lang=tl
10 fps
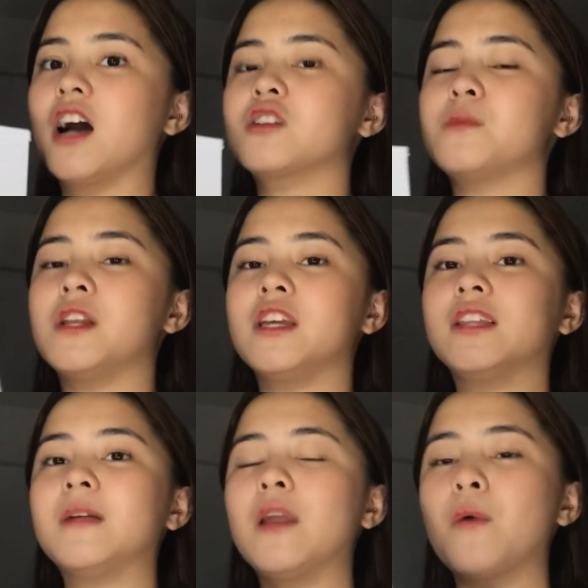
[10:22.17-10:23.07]

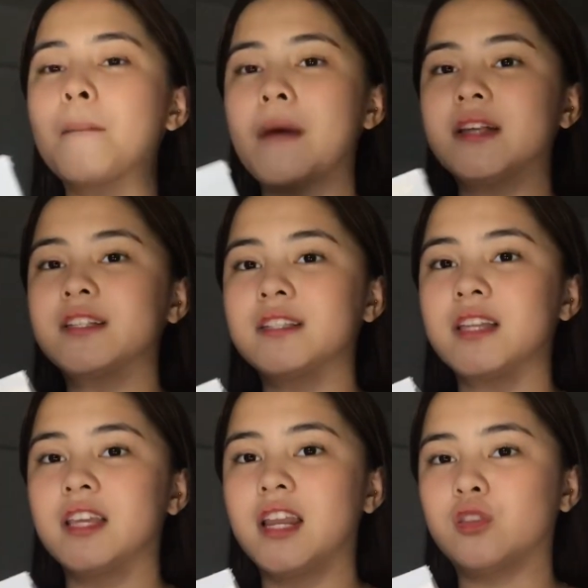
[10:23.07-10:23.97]
Actually, dalawang beses
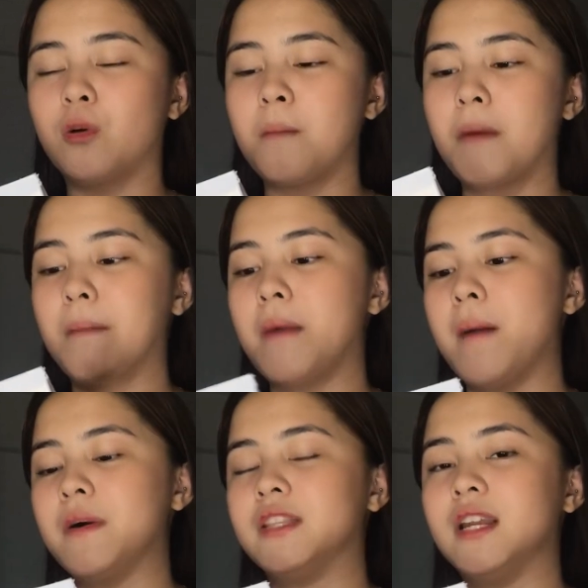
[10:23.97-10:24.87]
na nila tong
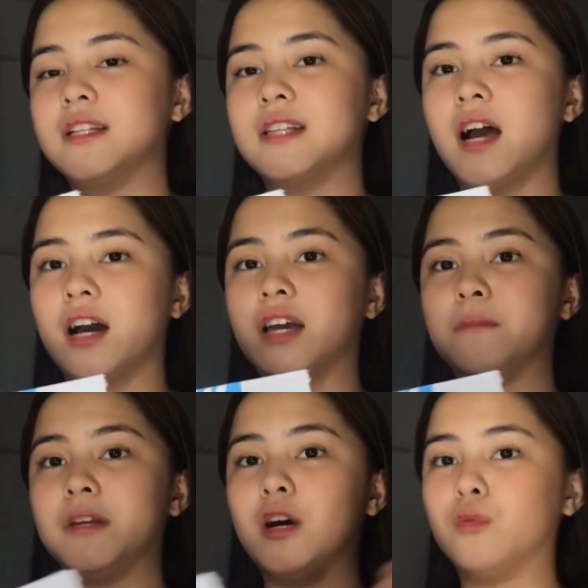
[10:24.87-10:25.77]
pagpapadala sa akin.
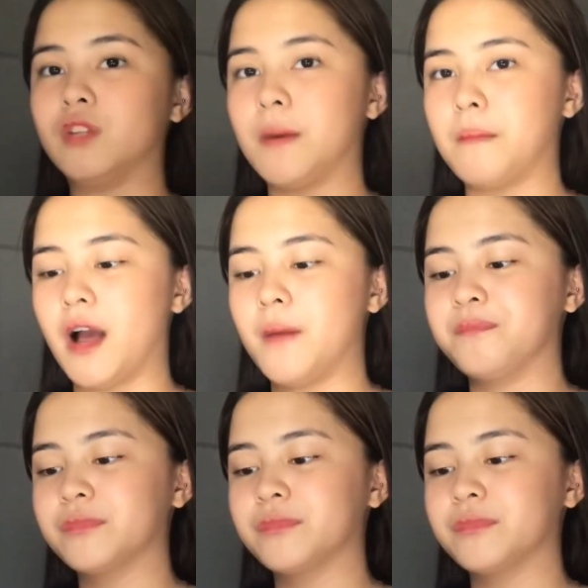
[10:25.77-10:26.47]
May nauna pa.